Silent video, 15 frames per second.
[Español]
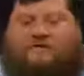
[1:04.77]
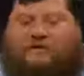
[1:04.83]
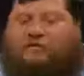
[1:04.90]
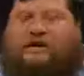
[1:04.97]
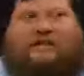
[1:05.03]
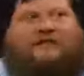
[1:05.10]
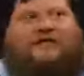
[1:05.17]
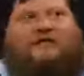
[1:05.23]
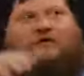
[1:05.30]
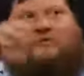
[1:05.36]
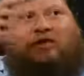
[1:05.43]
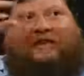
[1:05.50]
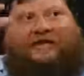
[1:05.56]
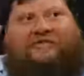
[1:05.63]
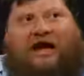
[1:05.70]
de un
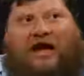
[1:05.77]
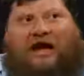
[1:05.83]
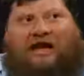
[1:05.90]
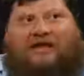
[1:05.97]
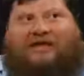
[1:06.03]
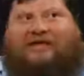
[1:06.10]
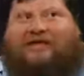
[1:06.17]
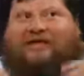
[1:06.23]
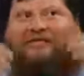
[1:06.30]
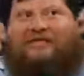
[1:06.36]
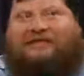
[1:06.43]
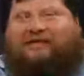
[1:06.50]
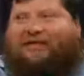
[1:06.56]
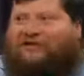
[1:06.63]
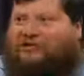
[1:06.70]
castillo medieval que era el
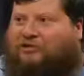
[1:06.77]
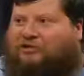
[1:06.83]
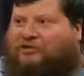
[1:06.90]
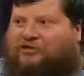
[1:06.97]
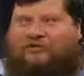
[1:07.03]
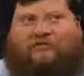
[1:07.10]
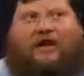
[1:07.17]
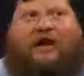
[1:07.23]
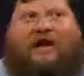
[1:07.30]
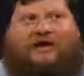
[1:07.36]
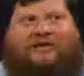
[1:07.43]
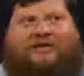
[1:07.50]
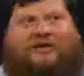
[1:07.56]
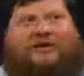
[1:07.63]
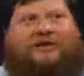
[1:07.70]
San Ignacio Alonso
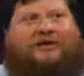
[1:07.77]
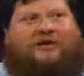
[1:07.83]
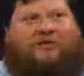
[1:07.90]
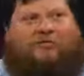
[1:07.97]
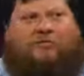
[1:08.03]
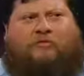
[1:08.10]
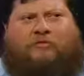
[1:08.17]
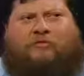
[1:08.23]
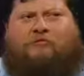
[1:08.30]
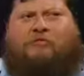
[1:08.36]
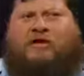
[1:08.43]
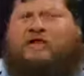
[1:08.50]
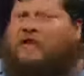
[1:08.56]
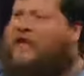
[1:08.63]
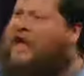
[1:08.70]
Valle, como con
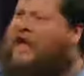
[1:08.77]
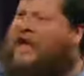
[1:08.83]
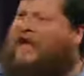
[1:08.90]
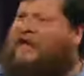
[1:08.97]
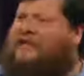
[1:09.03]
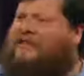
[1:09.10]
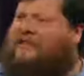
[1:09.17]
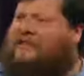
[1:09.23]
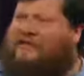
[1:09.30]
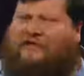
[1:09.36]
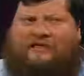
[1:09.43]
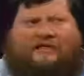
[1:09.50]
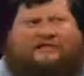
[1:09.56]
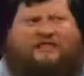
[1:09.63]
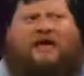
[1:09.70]
mis ideales de
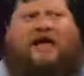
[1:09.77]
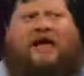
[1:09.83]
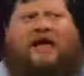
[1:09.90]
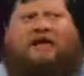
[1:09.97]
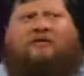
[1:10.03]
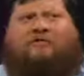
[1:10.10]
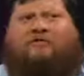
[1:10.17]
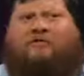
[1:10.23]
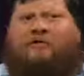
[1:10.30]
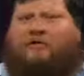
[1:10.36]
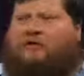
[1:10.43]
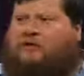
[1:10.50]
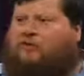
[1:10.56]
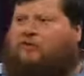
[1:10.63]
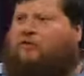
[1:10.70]
ignaciano,
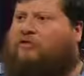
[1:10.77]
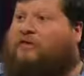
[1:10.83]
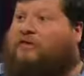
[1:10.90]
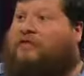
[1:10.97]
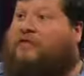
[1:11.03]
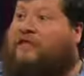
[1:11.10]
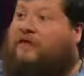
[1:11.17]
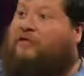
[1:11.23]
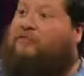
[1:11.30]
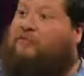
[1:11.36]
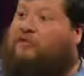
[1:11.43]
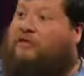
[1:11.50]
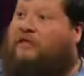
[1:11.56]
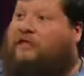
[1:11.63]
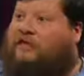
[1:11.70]
como con esta idea
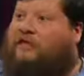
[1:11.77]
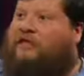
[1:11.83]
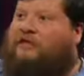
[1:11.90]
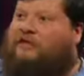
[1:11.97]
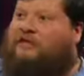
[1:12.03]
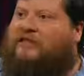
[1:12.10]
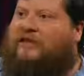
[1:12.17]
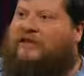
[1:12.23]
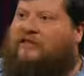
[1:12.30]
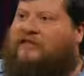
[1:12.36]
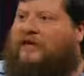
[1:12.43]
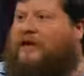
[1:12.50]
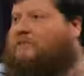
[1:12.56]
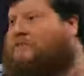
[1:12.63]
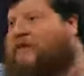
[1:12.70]
como
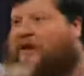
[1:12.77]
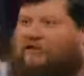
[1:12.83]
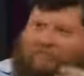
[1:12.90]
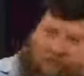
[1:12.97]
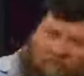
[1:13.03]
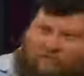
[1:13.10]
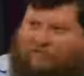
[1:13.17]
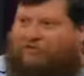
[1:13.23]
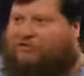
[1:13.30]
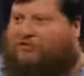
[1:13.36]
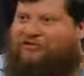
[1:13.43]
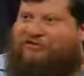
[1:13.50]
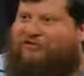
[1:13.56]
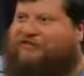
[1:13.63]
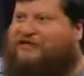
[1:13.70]
de, cambiar el
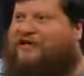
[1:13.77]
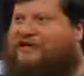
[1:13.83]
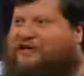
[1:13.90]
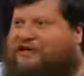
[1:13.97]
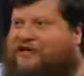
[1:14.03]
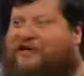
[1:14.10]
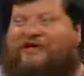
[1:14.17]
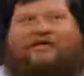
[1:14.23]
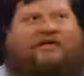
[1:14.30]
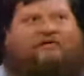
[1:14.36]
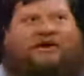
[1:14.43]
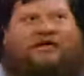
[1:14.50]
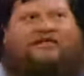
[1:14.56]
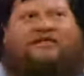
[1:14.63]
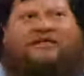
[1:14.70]
mundo, que uno sé, y
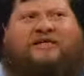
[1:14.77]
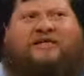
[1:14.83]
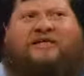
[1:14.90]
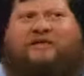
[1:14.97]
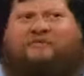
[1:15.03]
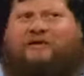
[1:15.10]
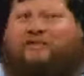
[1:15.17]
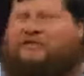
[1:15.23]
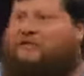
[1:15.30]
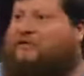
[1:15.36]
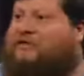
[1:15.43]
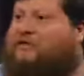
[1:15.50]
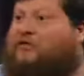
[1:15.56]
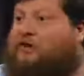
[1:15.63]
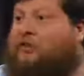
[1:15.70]
llego a la Chile y me
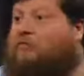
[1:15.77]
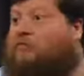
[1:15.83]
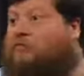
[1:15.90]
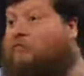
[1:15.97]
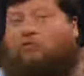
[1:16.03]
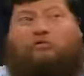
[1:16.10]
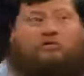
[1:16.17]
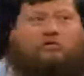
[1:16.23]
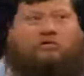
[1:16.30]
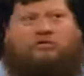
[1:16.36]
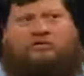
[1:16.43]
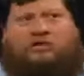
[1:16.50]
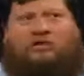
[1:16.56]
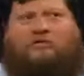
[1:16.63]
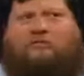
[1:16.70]
encima que esto era como gusto,
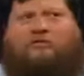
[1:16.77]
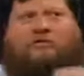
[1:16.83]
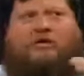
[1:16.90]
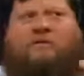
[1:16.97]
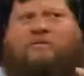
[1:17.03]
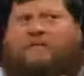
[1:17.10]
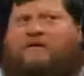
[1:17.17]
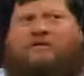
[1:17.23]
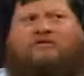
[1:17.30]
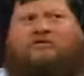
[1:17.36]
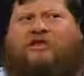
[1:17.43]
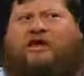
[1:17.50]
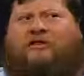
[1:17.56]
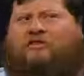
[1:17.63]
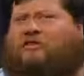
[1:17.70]
entonces era como, para mí
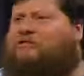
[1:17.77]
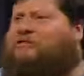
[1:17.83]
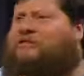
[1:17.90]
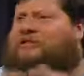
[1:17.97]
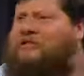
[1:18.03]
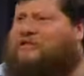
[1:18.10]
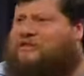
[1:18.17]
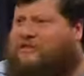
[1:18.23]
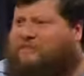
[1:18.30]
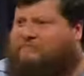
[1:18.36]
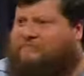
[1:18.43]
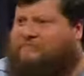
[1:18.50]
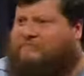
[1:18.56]
yo estaba en los años 70.